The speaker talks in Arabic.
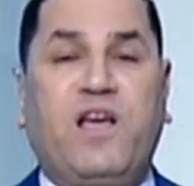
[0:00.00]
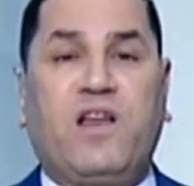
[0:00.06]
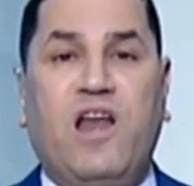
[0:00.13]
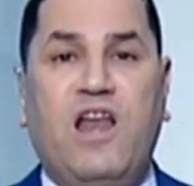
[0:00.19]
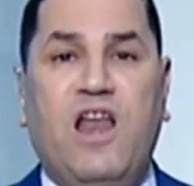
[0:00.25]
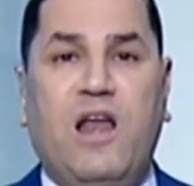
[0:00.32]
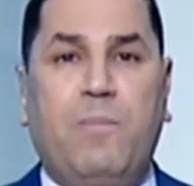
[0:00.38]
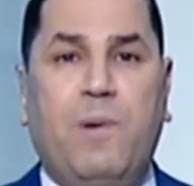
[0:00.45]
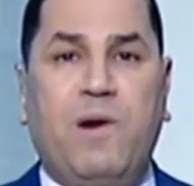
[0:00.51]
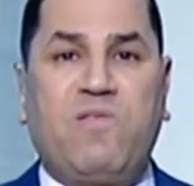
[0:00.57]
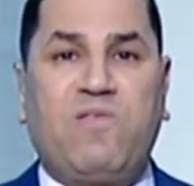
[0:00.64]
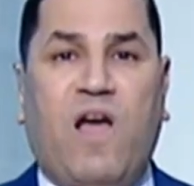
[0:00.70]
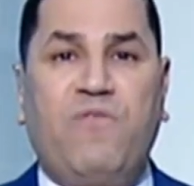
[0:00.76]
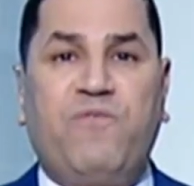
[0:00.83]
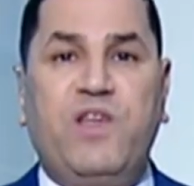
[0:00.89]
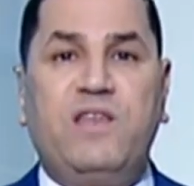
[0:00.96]
اللي انا
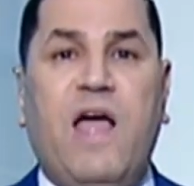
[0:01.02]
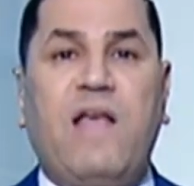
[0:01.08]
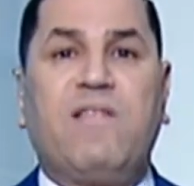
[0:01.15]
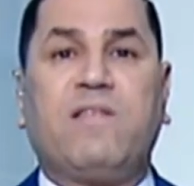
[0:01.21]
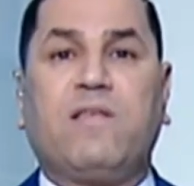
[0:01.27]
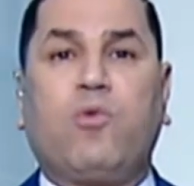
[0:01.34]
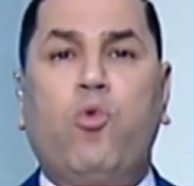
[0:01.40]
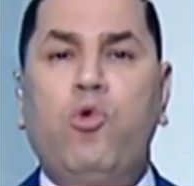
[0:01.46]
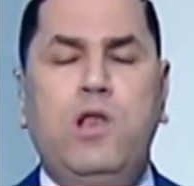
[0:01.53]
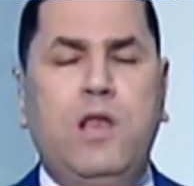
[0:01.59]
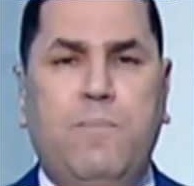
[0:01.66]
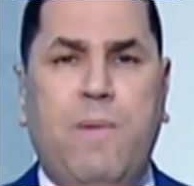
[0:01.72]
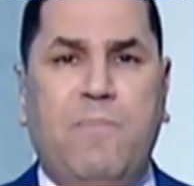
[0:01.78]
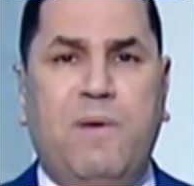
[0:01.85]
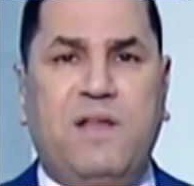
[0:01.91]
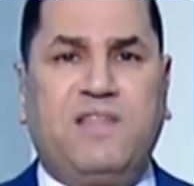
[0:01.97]
بنصح فيه الناس كل
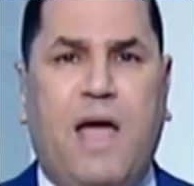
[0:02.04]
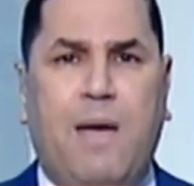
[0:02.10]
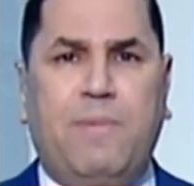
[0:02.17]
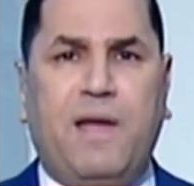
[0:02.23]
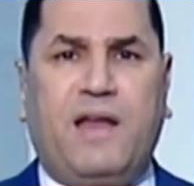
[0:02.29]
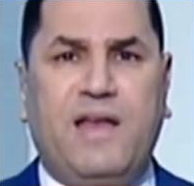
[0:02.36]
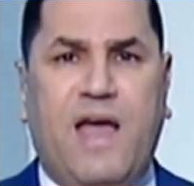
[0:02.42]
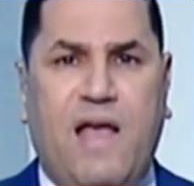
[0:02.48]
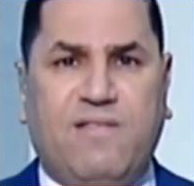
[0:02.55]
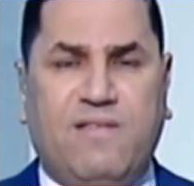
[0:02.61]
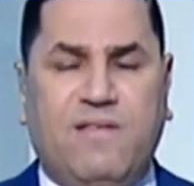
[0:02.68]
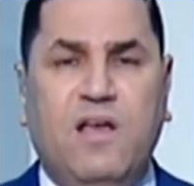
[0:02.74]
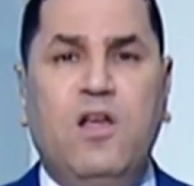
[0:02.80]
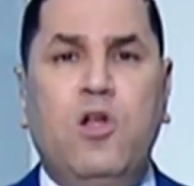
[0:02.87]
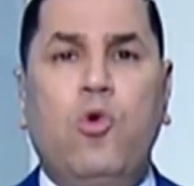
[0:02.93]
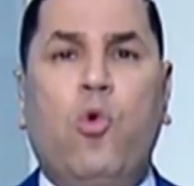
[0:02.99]
ما بتابع ناس
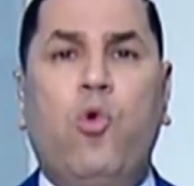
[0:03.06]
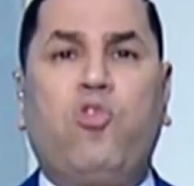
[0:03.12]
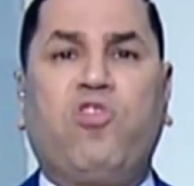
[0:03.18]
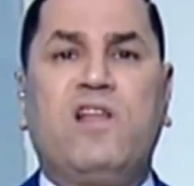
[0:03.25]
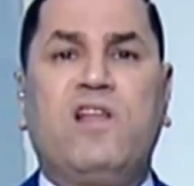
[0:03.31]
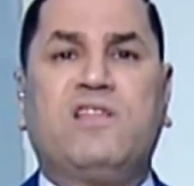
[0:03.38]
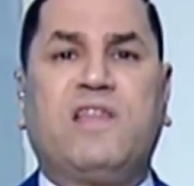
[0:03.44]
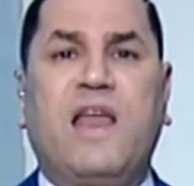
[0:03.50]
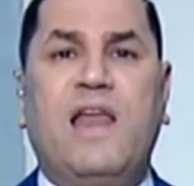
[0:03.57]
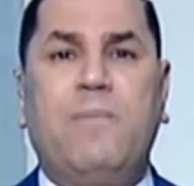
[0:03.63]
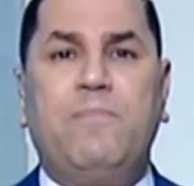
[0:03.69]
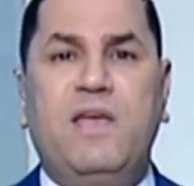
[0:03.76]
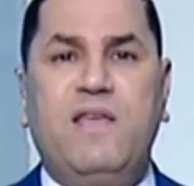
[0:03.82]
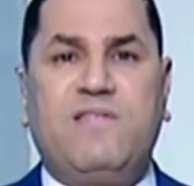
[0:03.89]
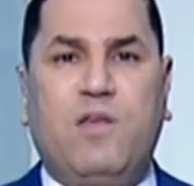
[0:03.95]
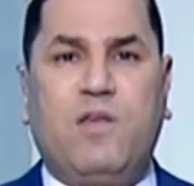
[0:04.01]
خصوصا
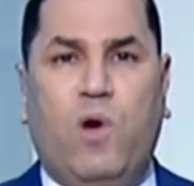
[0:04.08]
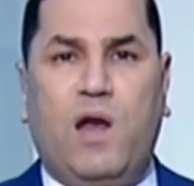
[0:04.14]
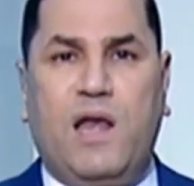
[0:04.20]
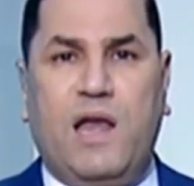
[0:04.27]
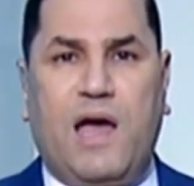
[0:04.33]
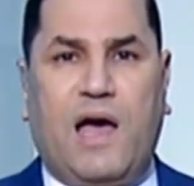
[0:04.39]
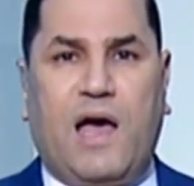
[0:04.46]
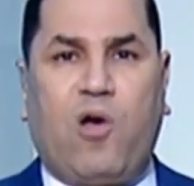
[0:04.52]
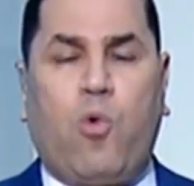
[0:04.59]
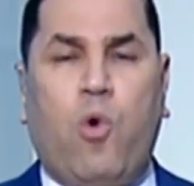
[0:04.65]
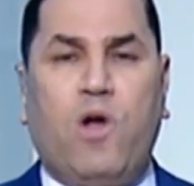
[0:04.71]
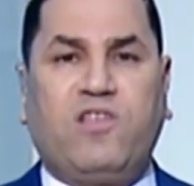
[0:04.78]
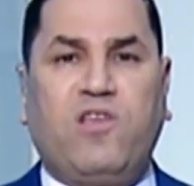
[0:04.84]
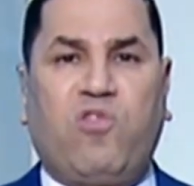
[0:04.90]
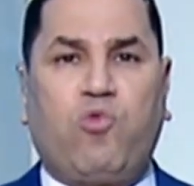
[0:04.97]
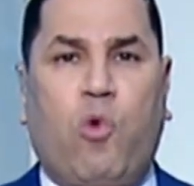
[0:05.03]
تلاميذي ولا
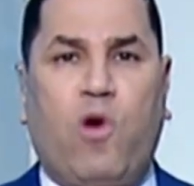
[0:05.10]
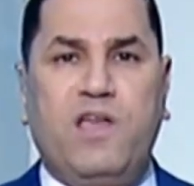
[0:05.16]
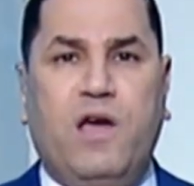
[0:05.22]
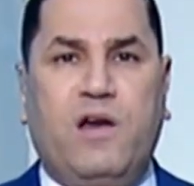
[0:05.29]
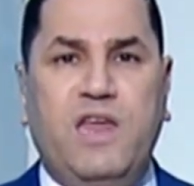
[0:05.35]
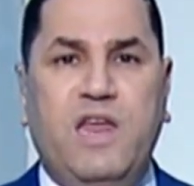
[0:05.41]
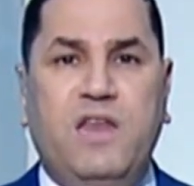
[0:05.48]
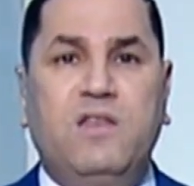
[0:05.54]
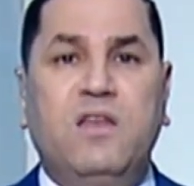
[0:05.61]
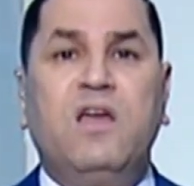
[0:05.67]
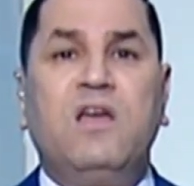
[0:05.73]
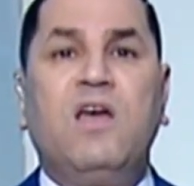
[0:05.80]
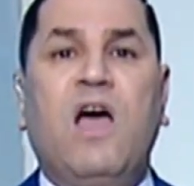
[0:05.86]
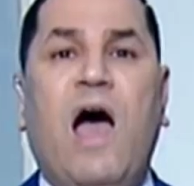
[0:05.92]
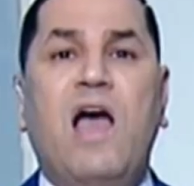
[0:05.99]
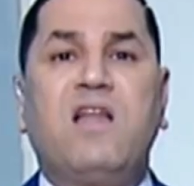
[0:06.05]
اخواتي الصغيرين
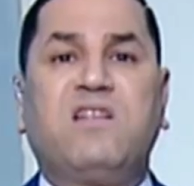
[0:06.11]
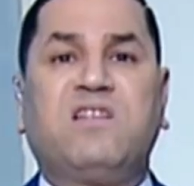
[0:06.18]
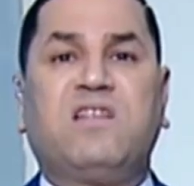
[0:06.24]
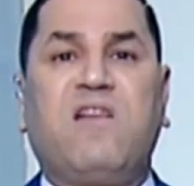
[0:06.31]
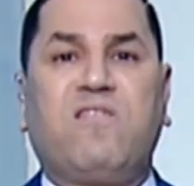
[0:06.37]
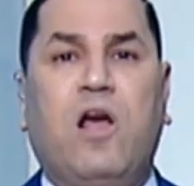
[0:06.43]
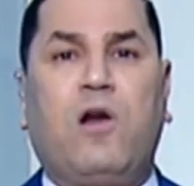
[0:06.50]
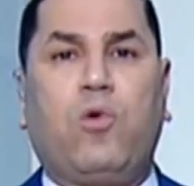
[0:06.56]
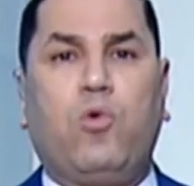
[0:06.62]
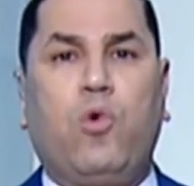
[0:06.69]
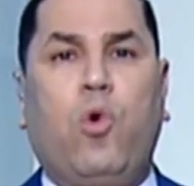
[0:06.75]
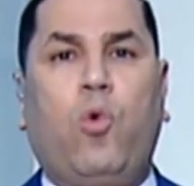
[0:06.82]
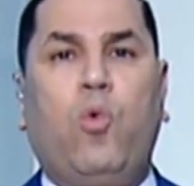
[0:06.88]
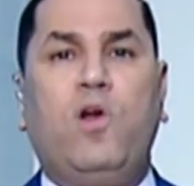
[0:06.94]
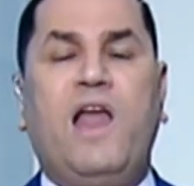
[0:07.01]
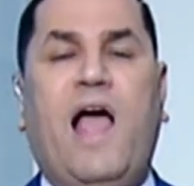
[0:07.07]
التسرع
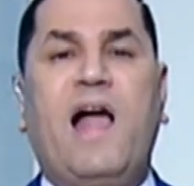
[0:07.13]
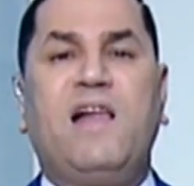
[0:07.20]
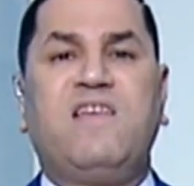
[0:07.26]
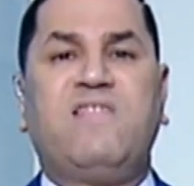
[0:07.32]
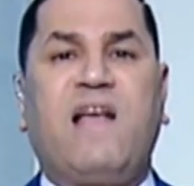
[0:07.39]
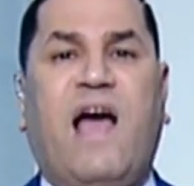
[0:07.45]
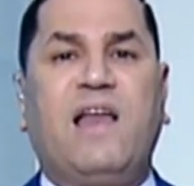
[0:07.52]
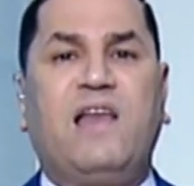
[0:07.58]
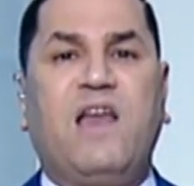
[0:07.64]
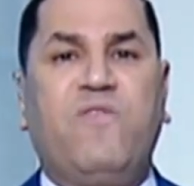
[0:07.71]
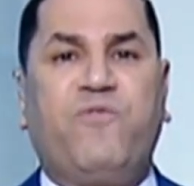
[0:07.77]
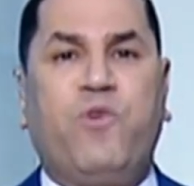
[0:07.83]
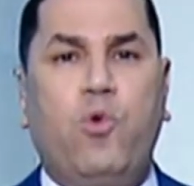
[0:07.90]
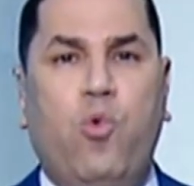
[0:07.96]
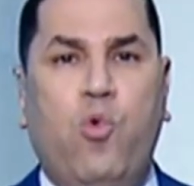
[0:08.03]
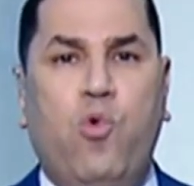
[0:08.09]
والحديث عن
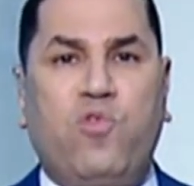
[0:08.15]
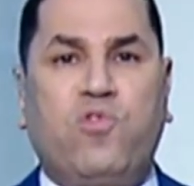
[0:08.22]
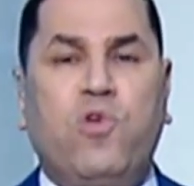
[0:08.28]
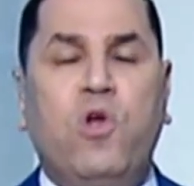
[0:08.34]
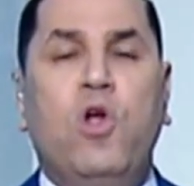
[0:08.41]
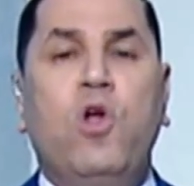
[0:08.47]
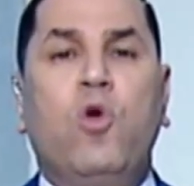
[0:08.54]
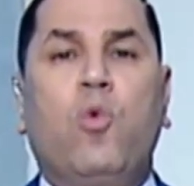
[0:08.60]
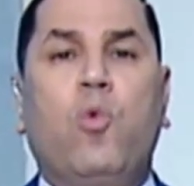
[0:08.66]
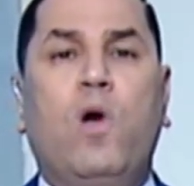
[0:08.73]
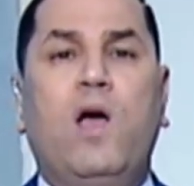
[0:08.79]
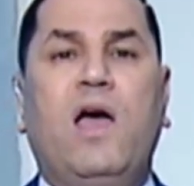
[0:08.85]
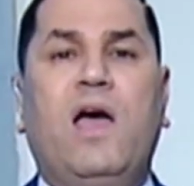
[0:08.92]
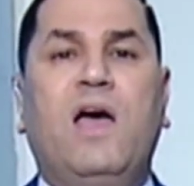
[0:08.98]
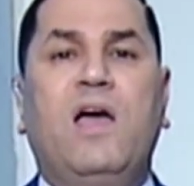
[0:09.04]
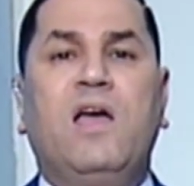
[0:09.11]
الفلوس
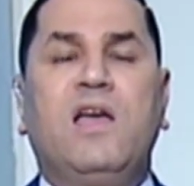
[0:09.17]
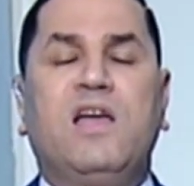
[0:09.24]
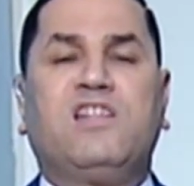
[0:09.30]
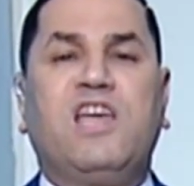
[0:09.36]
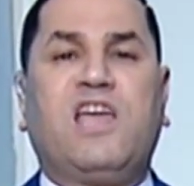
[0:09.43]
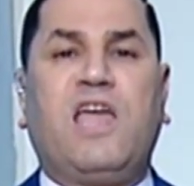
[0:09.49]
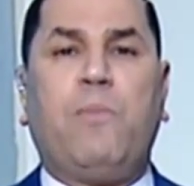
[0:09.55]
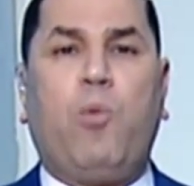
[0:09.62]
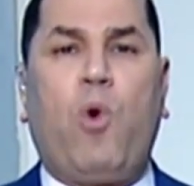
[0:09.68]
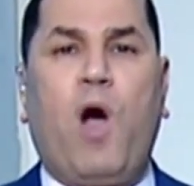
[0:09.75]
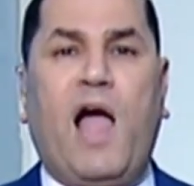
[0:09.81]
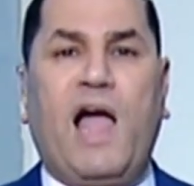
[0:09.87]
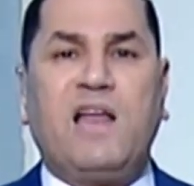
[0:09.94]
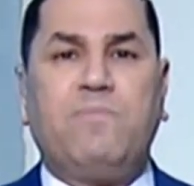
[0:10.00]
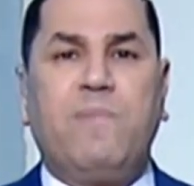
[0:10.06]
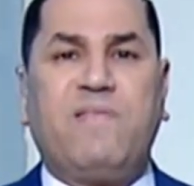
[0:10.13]
وتجيب
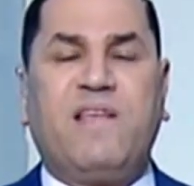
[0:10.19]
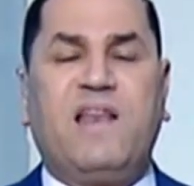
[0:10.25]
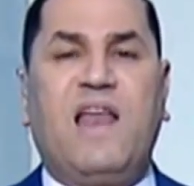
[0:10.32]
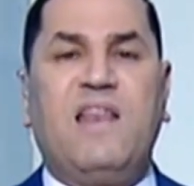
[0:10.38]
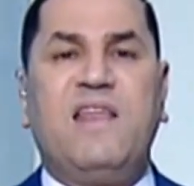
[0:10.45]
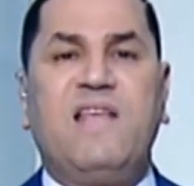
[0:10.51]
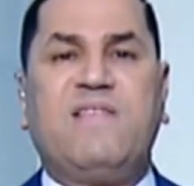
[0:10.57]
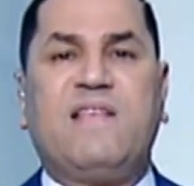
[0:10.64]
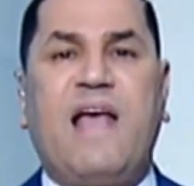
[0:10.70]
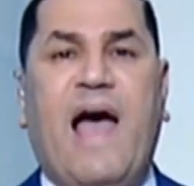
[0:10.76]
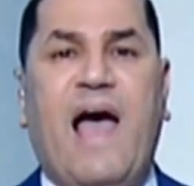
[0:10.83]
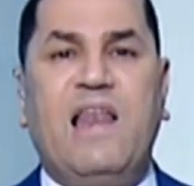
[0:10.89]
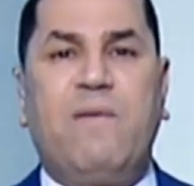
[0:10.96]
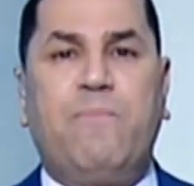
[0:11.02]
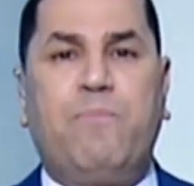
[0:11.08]
واحد مثلا لسه عارف